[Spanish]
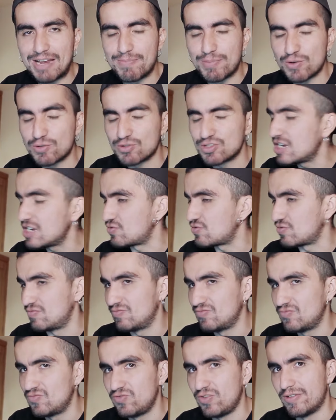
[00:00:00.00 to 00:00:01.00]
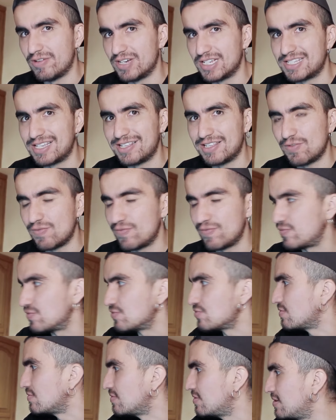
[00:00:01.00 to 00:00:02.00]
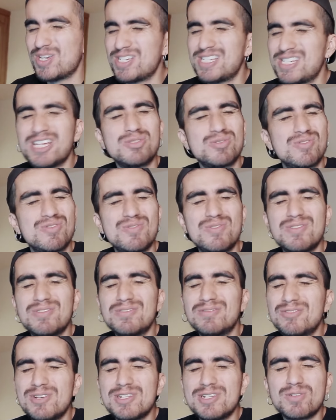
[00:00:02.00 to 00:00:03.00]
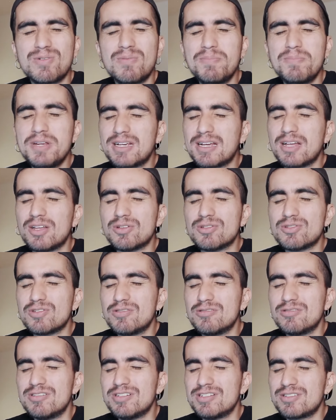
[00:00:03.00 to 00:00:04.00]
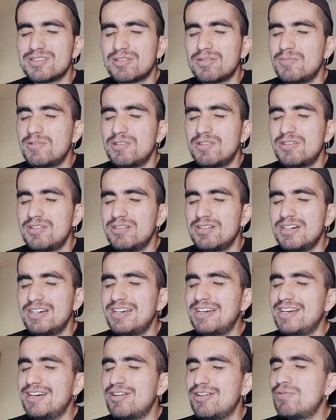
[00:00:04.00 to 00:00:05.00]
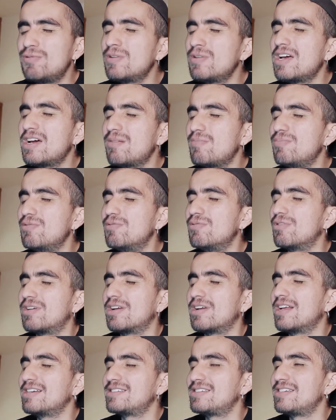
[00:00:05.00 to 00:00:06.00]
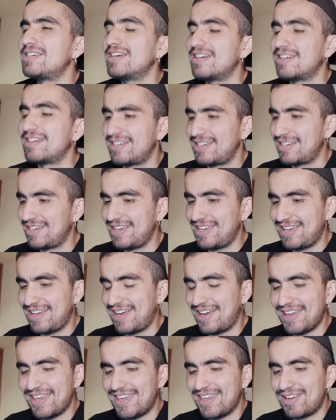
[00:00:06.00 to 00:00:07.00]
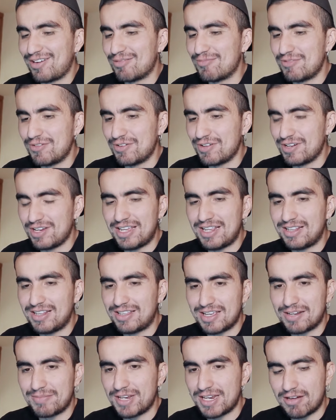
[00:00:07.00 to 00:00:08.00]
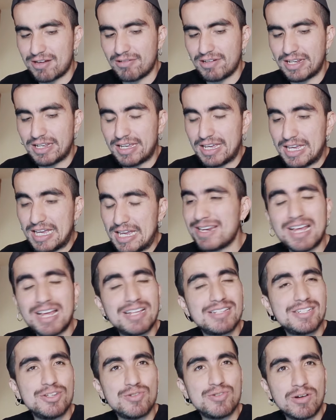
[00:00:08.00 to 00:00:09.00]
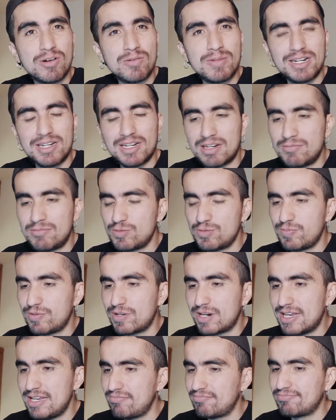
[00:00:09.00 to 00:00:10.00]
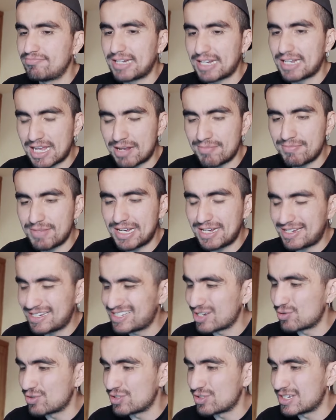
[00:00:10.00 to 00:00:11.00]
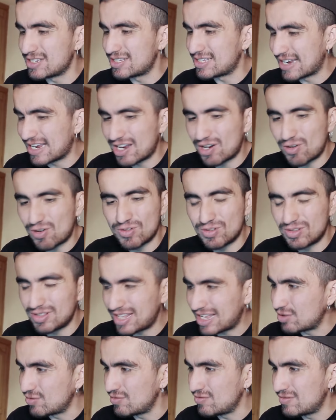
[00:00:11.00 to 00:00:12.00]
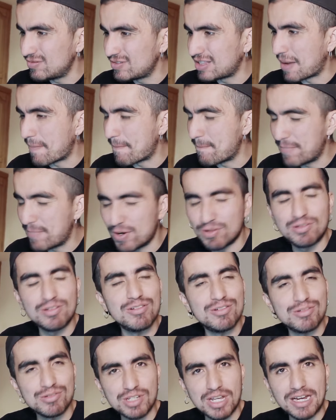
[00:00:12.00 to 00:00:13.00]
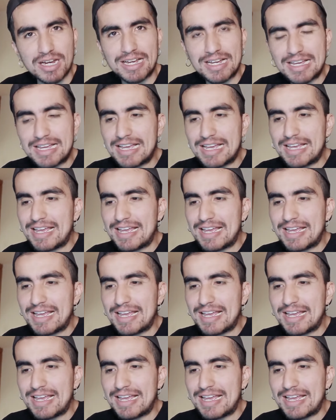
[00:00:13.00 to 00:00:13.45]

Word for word: proceso fue bastante confuso. Pero es eso, no, no es complicado, solo es como una burocracia ahí como interminable. Y nada, si yo hago más reclamos por ahí, créanme que se los estaré contando tan pronto los haga.